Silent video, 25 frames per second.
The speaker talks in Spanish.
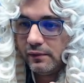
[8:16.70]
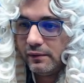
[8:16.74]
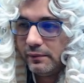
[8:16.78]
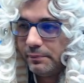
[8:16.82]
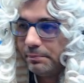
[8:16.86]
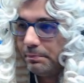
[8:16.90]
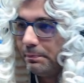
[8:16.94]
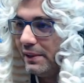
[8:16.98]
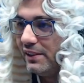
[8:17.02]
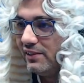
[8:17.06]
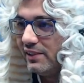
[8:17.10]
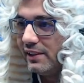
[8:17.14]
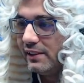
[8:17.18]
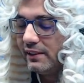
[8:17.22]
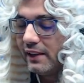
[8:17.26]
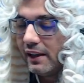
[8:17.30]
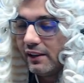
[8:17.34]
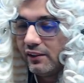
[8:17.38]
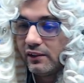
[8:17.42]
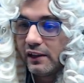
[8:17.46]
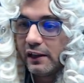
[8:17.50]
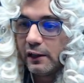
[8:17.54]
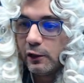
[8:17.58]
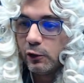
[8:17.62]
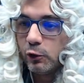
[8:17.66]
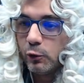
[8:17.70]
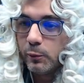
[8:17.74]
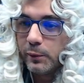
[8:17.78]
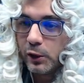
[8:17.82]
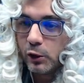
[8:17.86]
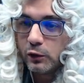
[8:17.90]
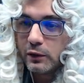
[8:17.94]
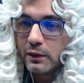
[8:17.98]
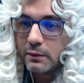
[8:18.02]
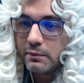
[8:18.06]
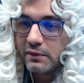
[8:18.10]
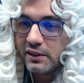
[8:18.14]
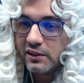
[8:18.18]
Visitas, el número
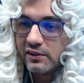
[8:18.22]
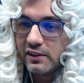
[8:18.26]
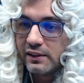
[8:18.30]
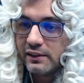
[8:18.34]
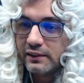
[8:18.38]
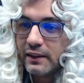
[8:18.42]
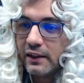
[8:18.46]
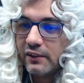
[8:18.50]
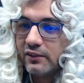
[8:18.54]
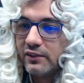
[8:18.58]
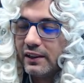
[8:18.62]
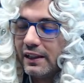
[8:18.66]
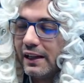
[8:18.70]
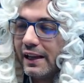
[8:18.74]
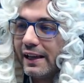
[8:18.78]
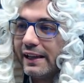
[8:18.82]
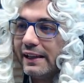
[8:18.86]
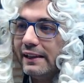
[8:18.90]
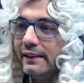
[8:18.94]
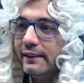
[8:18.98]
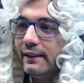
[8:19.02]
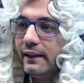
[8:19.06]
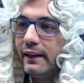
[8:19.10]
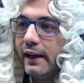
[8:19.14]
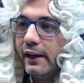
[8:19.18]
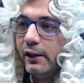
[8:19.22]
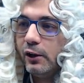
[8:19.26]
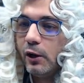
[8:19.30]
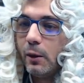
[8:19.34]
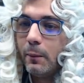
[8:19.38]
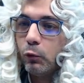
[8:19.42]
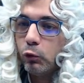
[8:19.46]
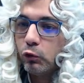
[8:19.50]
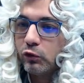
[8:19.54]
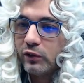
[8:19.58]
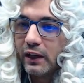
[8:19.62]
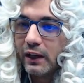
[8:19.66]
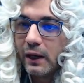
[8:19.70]
de visitas de la gente que ha ido a
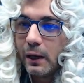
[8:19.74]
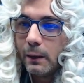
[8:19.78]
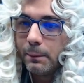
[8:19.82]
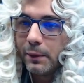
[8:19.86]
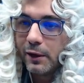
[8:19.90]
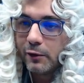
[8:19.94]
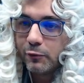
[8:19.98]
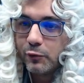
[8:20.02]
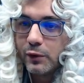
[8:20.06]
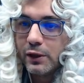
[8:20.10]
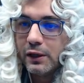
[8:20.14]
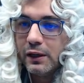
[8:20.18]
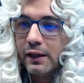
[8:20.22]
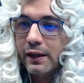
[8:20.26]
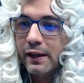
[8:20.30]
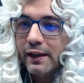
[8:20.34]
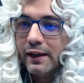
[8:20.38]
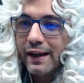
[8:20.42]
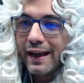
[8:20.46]
buscar el perfil.